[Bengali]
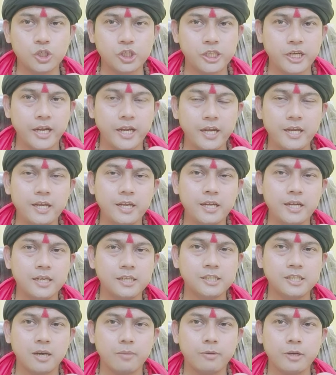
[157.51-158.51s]
সেই
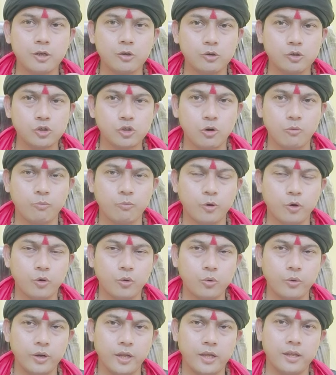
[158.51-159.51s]
হিসাবে কোনো
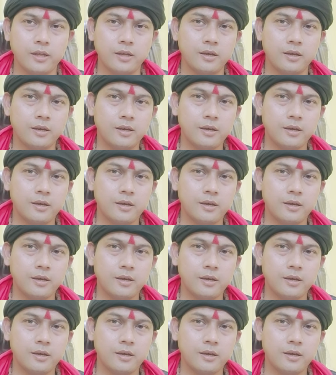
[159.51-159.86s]
সম্পর্ক নেই